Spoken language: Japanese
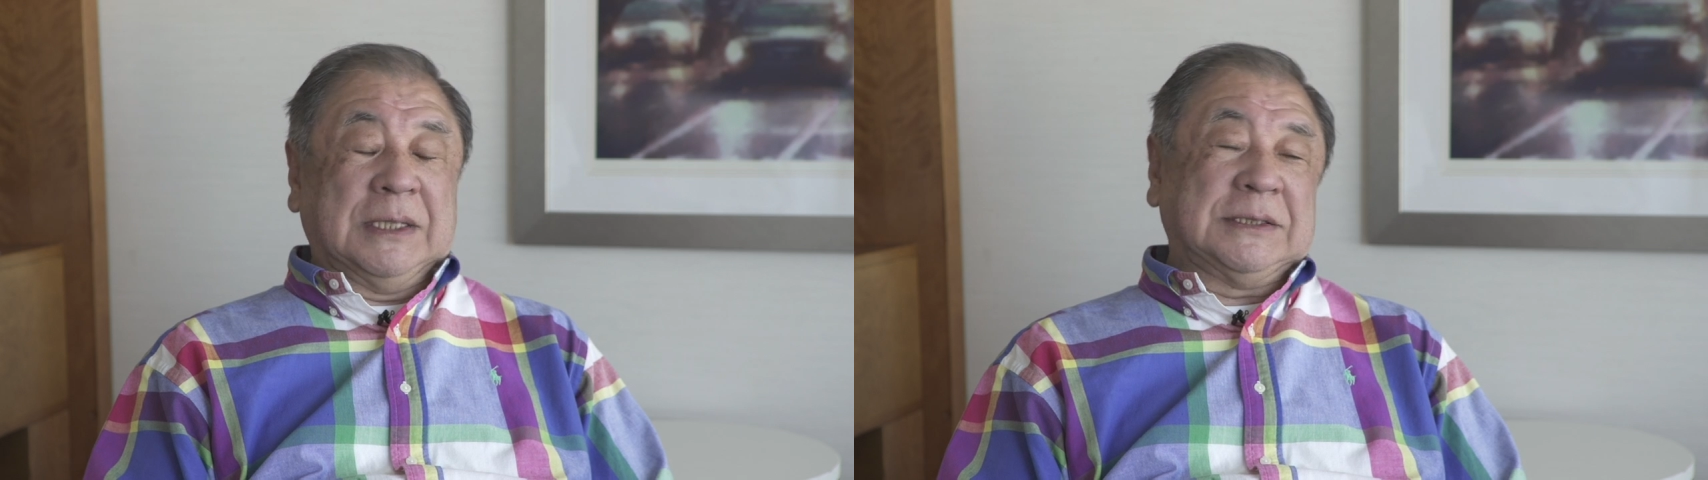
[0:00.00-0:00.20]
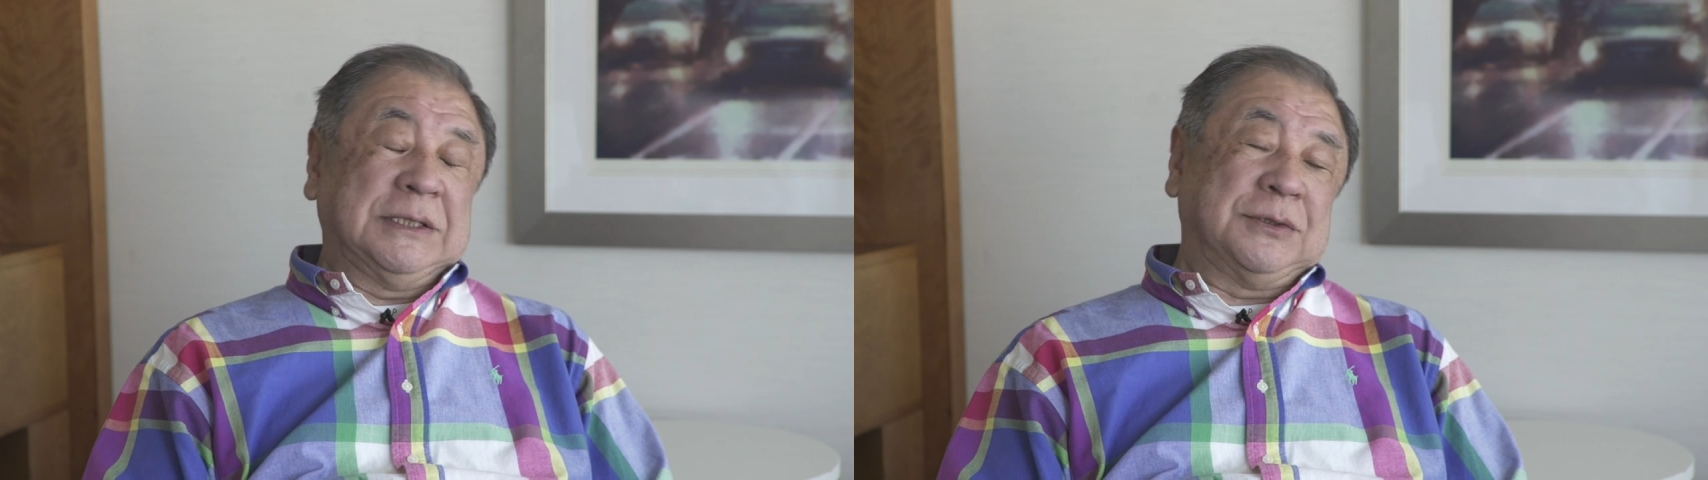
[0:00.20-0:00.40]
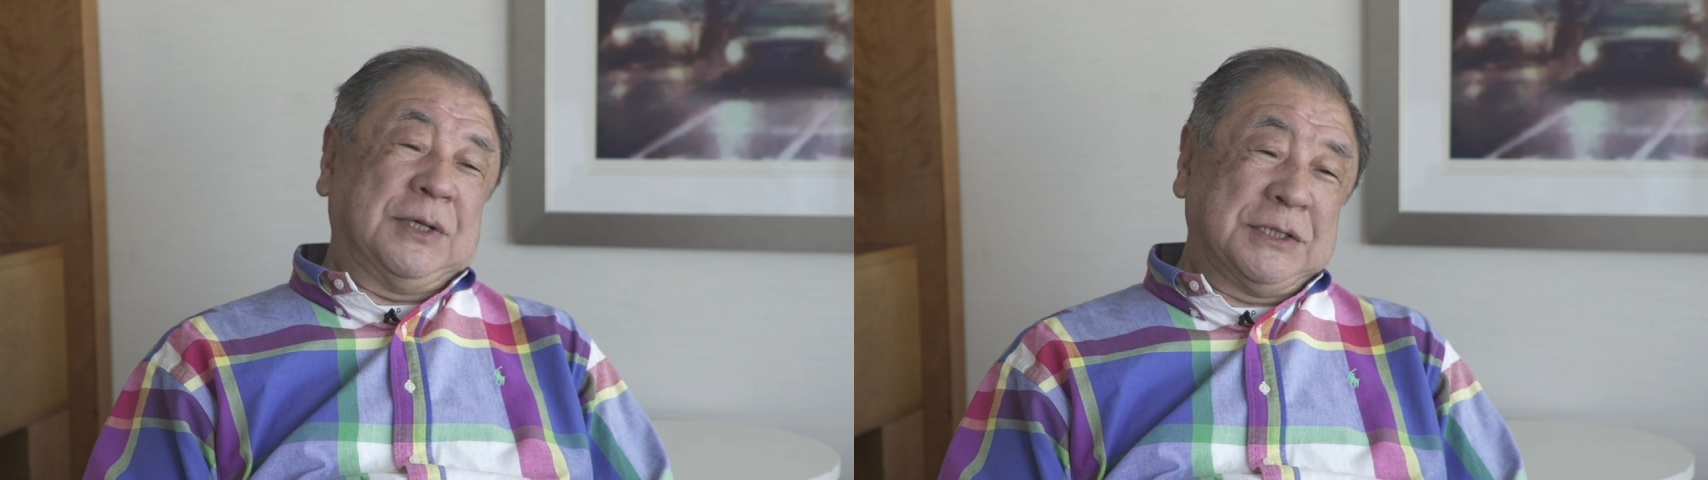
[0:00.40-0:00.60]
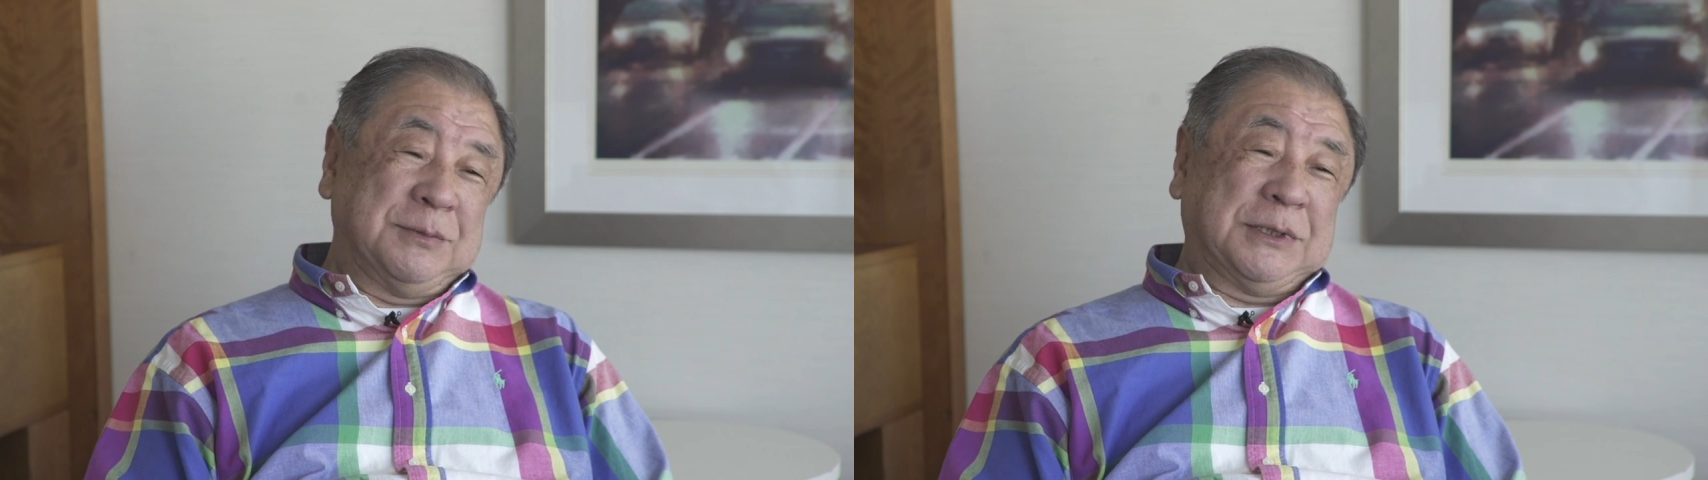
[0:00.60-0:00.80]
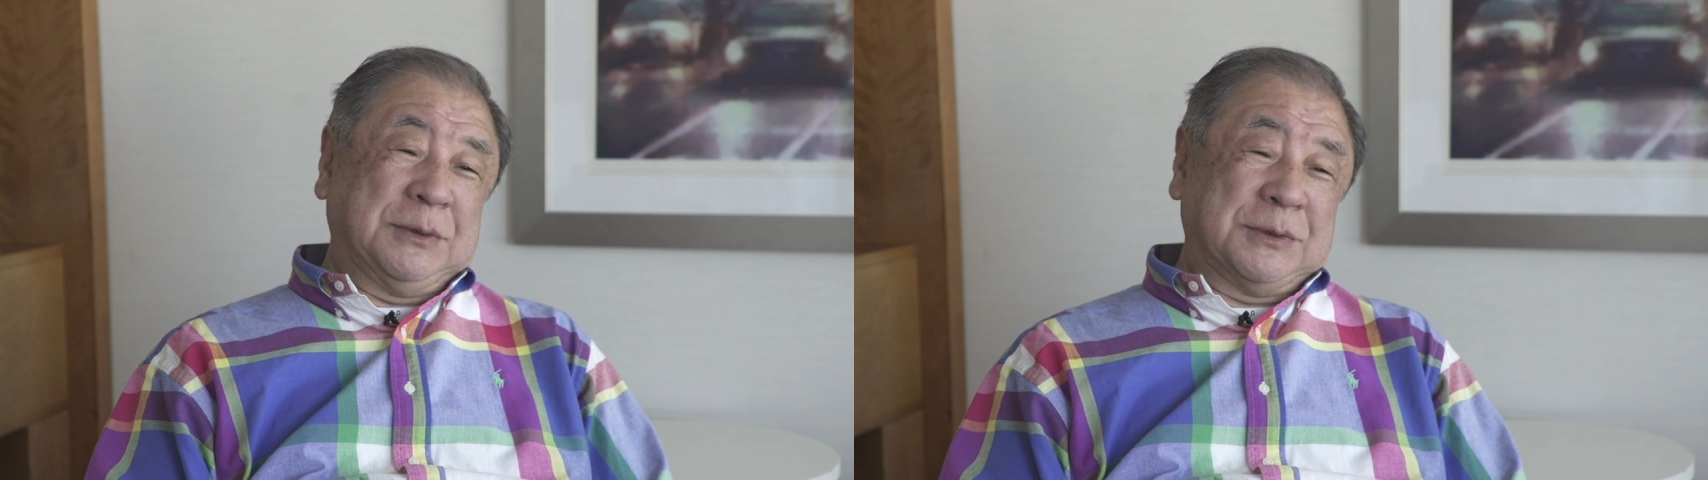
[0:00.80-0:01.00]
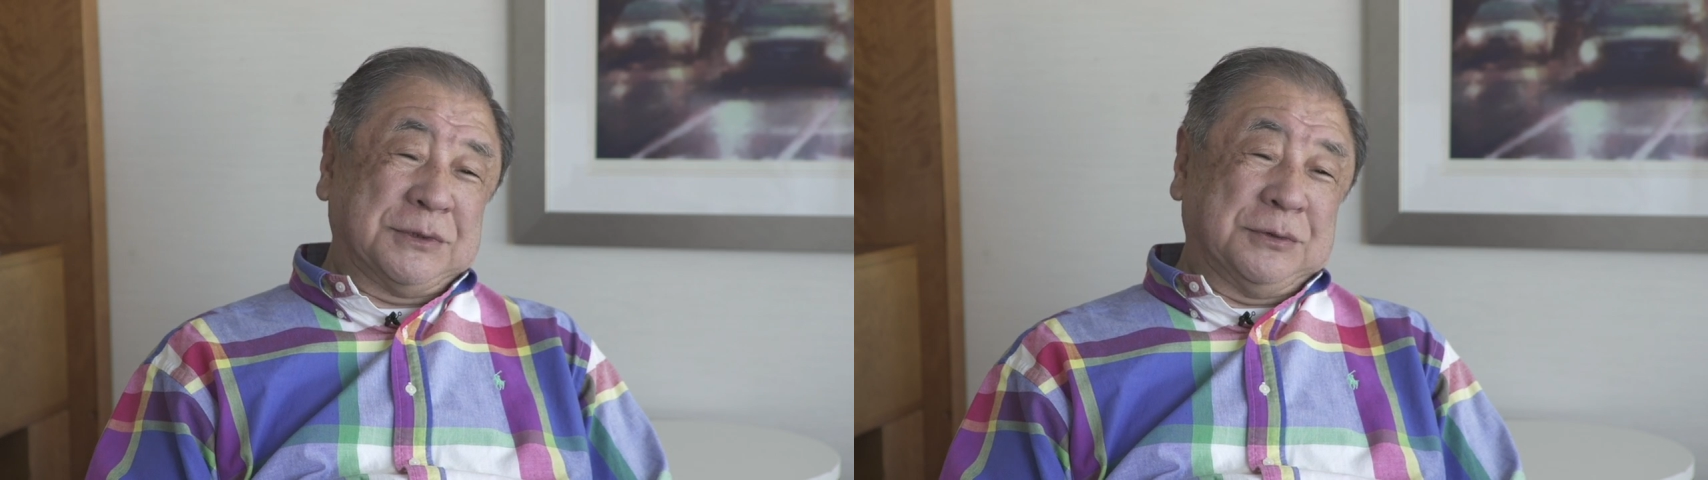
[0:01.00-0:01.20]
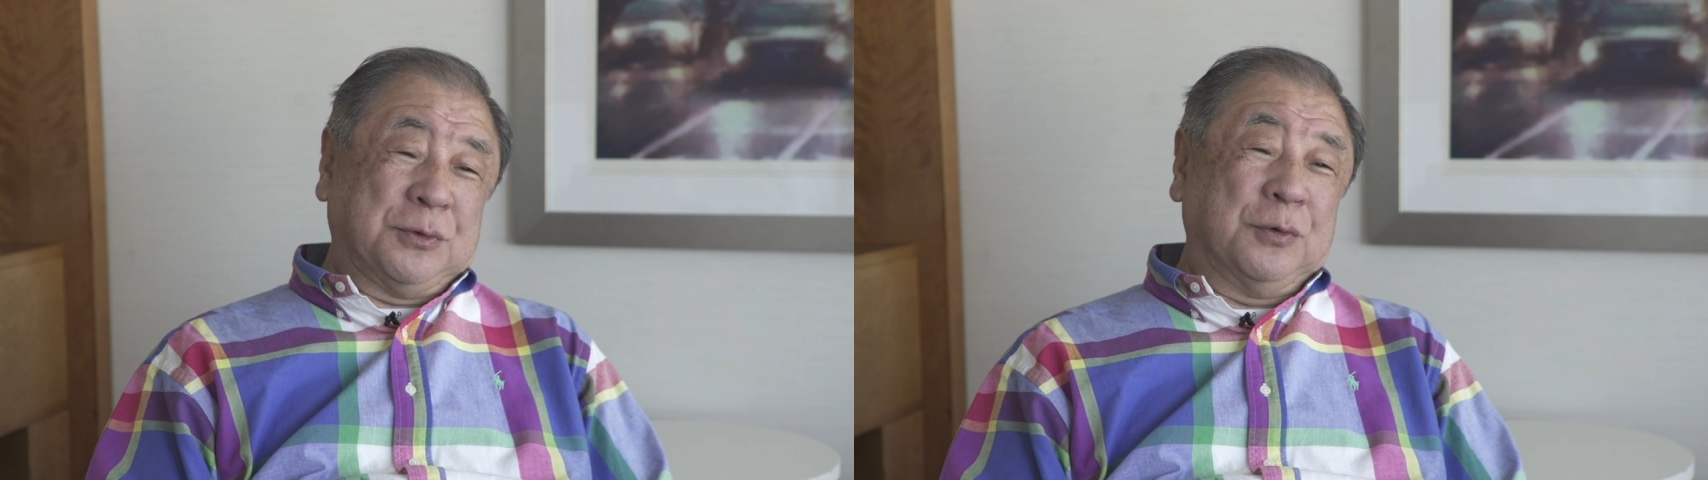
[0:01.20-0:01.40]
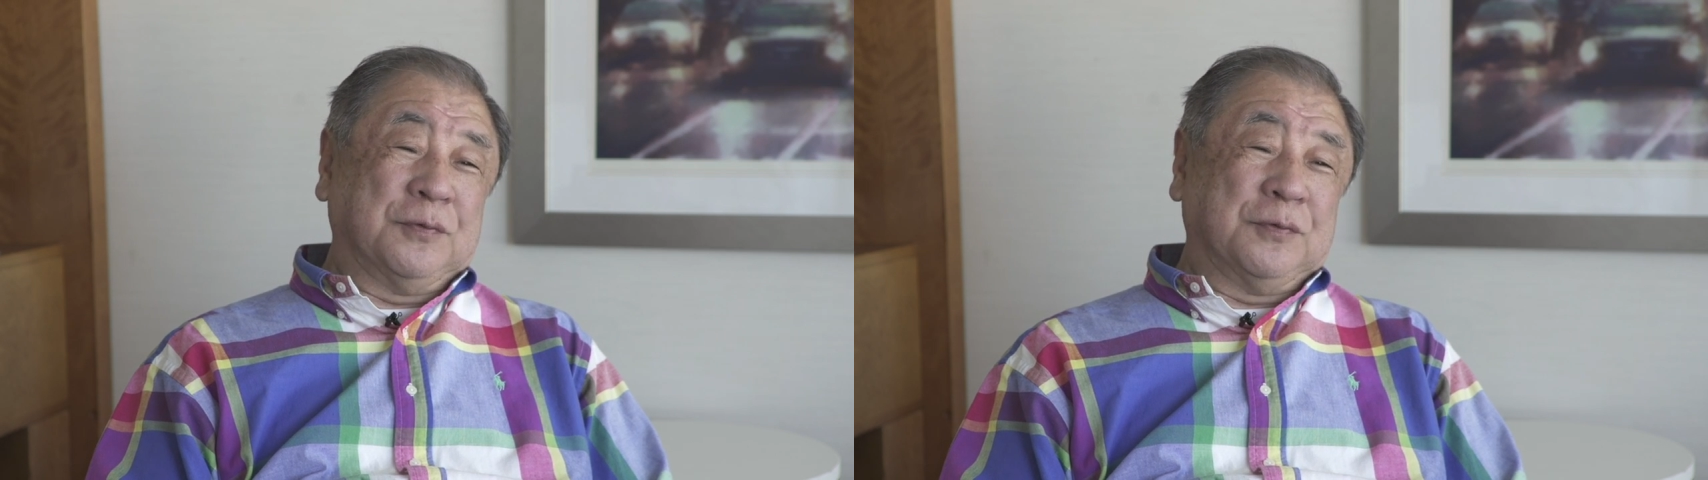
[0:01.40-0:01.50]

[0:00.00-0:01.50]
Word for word: あ戦争が始まってもすぐ降